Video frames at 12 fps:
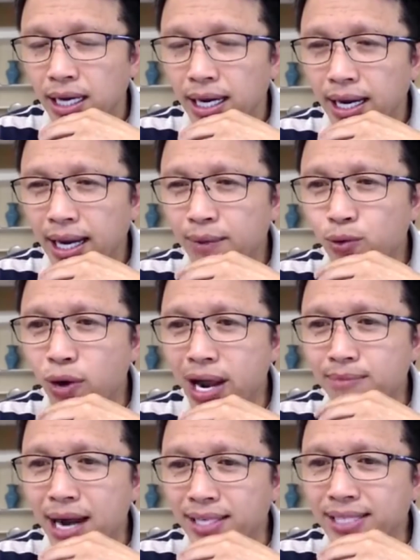em quen
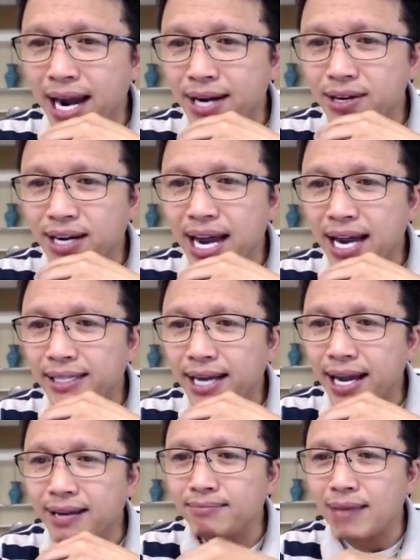bạn trai được hai
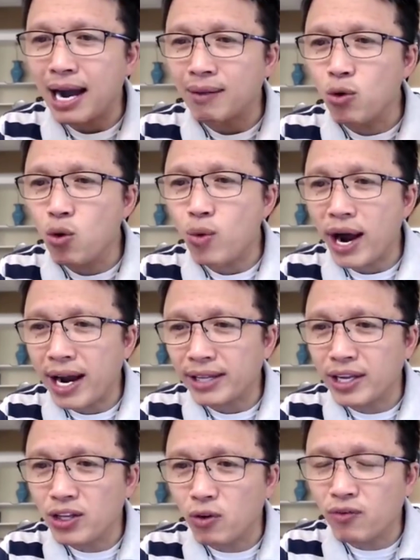tháng bạn muốn quan hệ
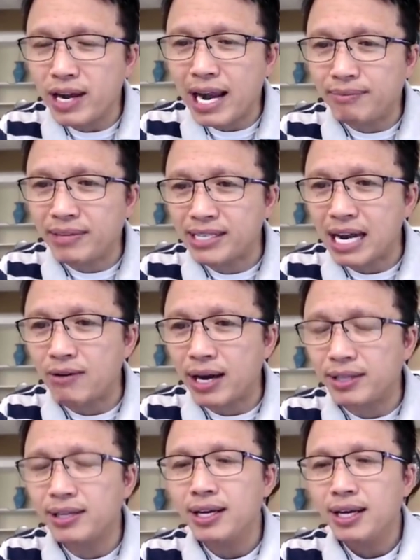tình dục với em thì sao anh
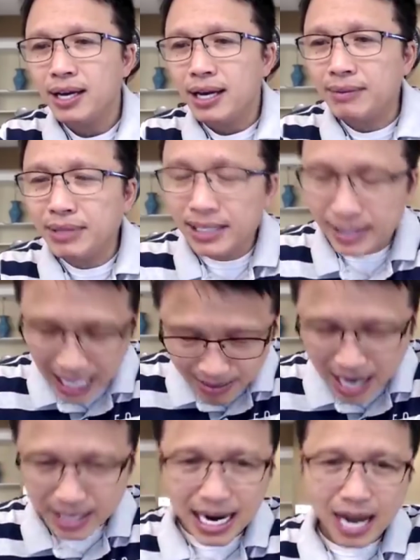em ơi cha
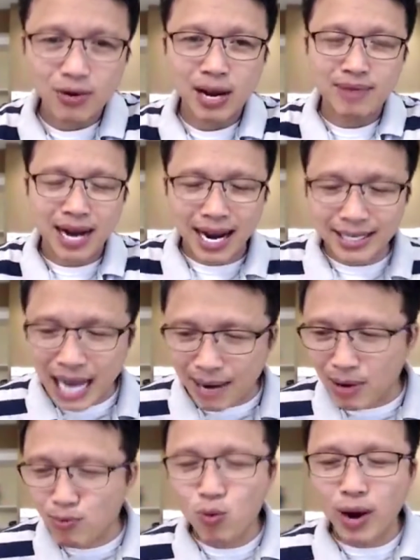bạn trai của em mà hai tháng
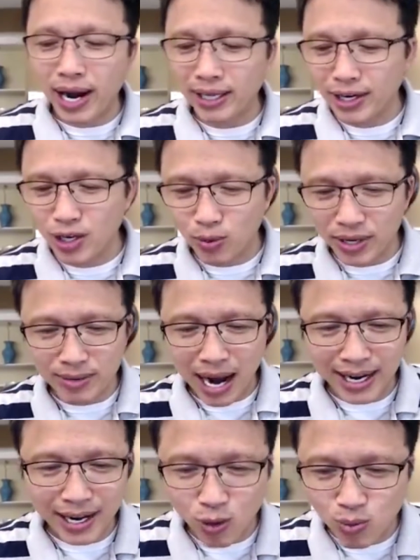mới muốn quan hệ tình dục thì bạn
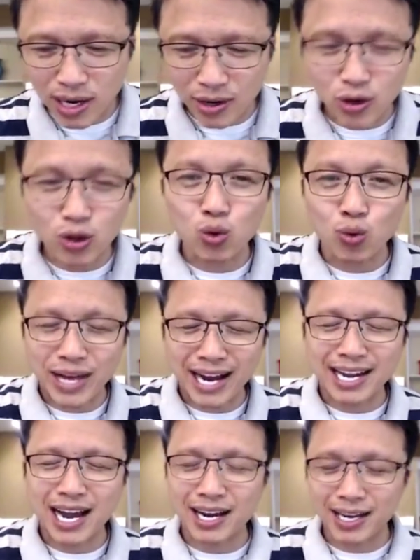này cũng là coi như thuộc dạng
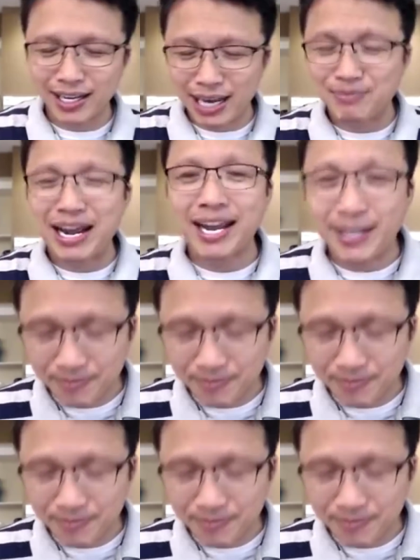à, kìm nén